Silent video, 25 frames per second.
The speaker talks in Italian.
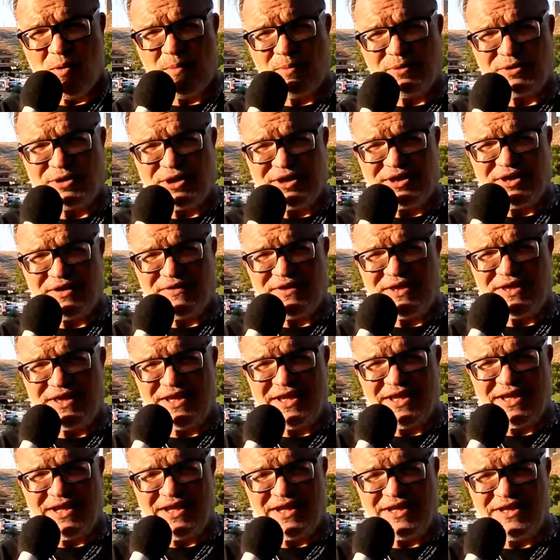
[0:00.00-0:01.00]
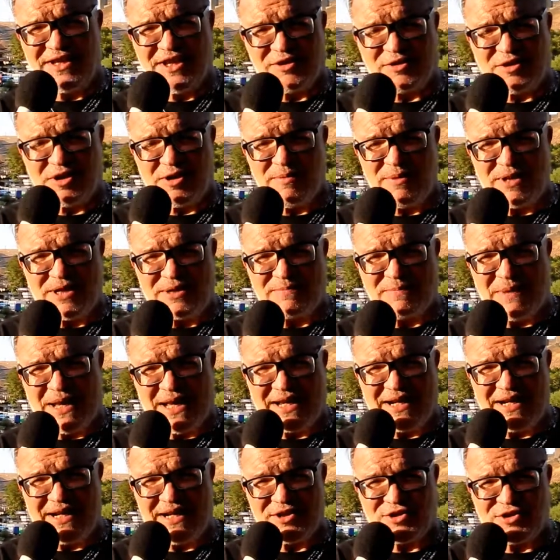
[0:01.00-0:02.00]
Come potete vedere dietro le mie
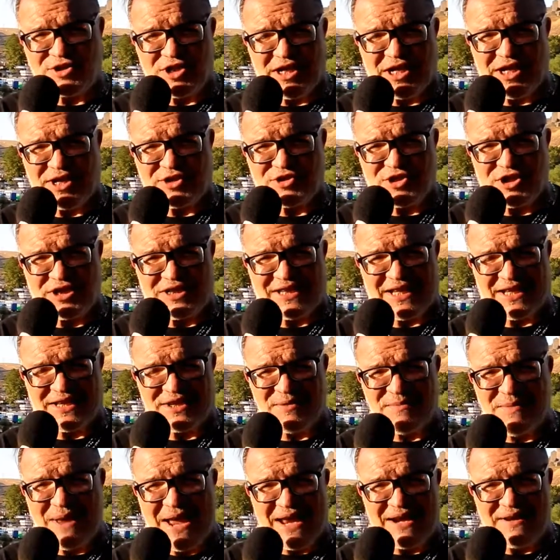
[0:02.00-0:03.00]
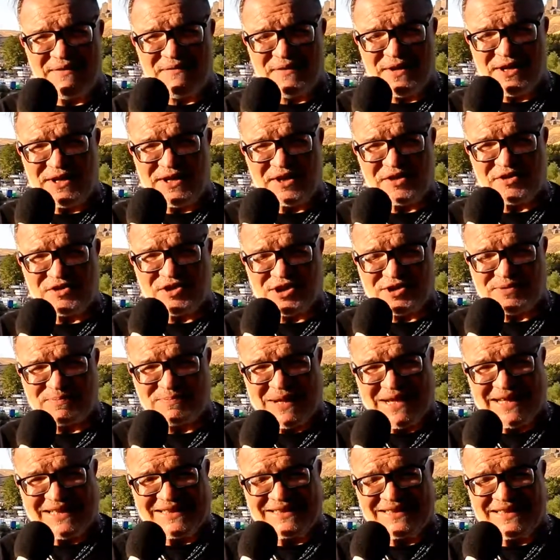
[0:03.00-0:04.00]
spalle c'è la città di Melfi che ci
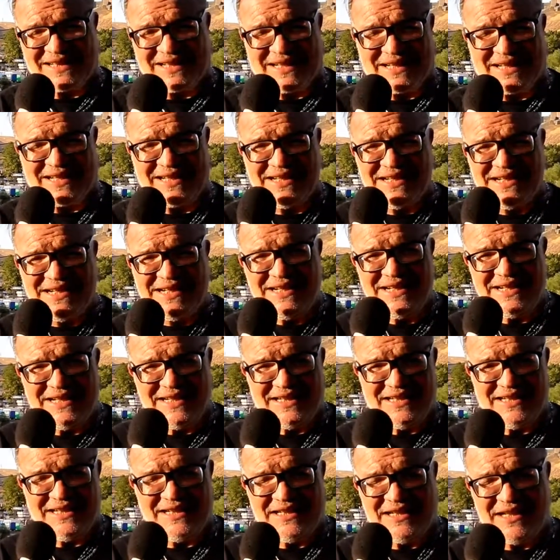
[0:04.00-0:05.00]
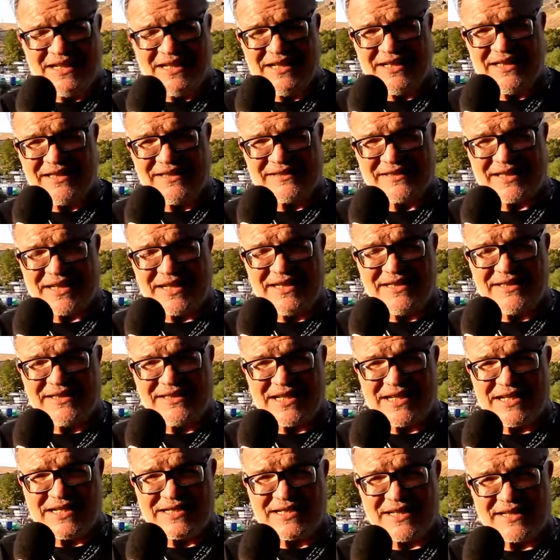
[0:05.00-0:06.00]
aspetta il
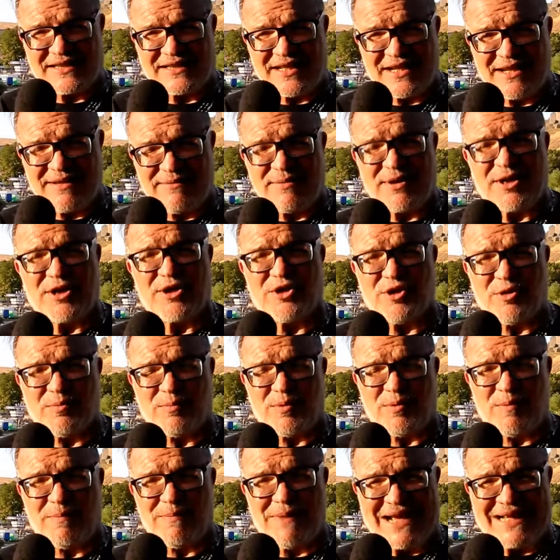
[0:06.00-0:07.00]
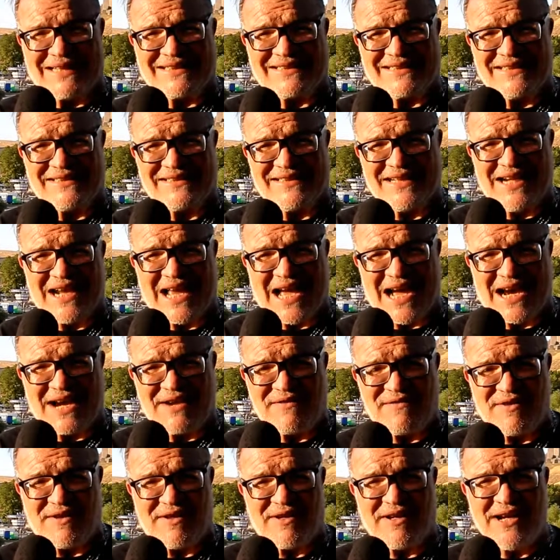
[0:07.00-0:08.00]
30 eh, settembre, dopo Battiti
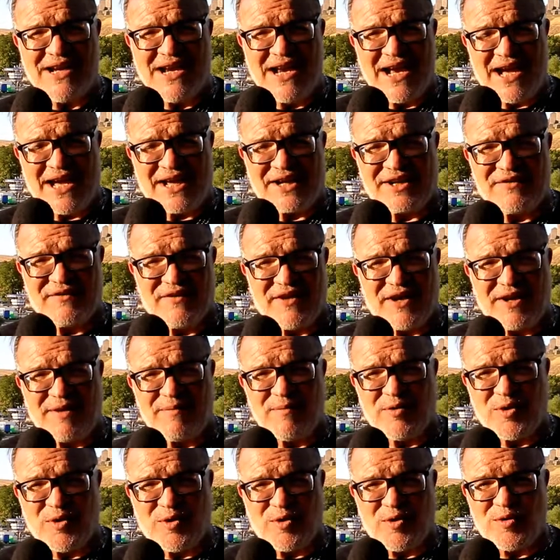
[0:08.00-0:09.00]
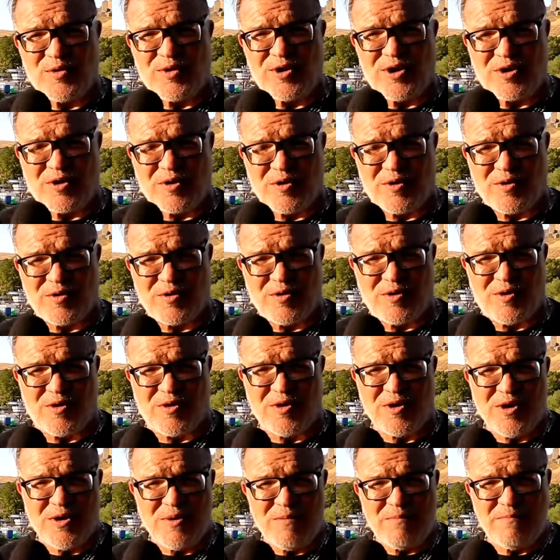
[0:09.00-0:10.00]
Live arriveremo noi con
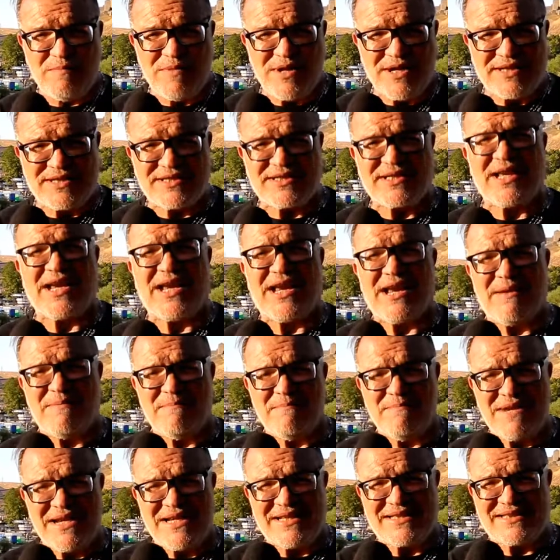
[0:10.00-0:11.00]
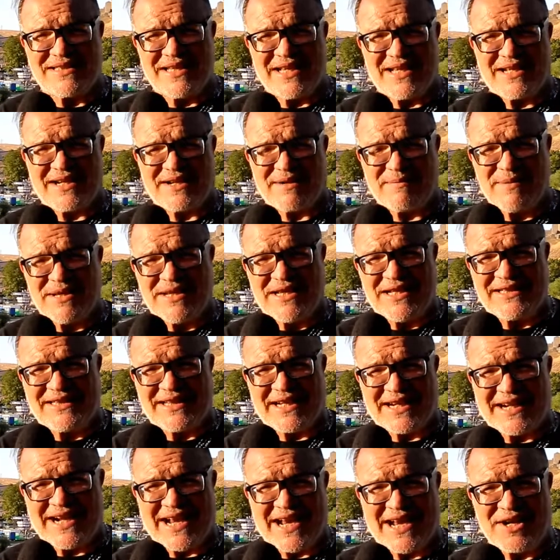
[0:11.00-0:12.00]
Miss e Mister
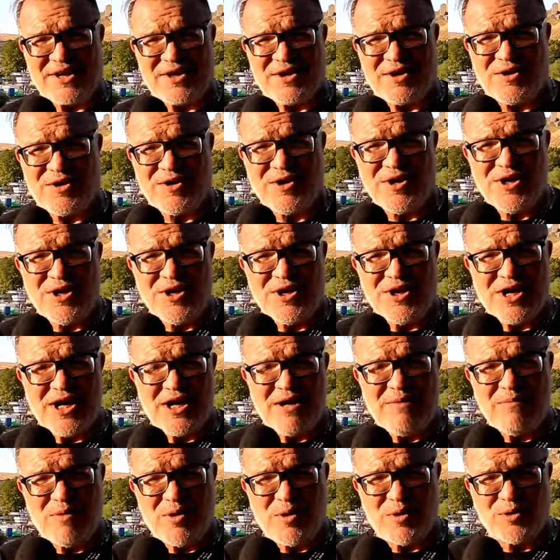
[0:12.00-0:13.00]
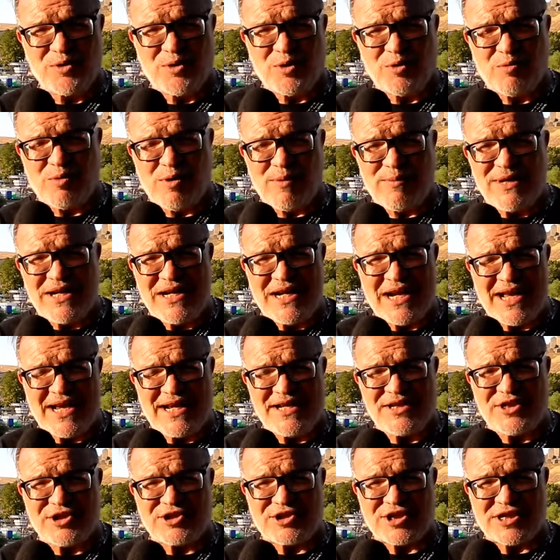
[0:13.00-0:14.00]
Mediterraneo nel mondo
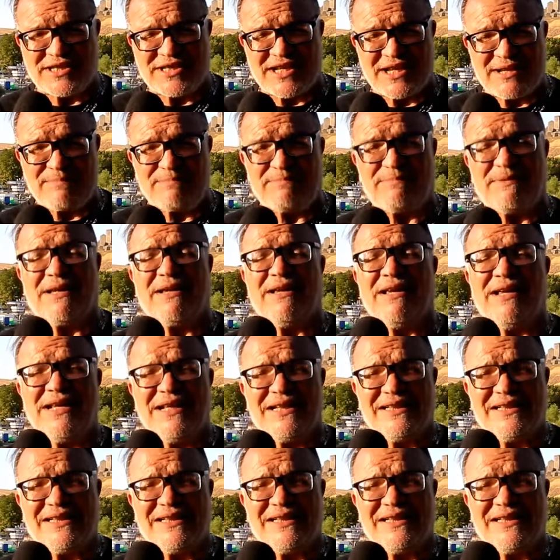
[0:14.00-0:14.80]
2017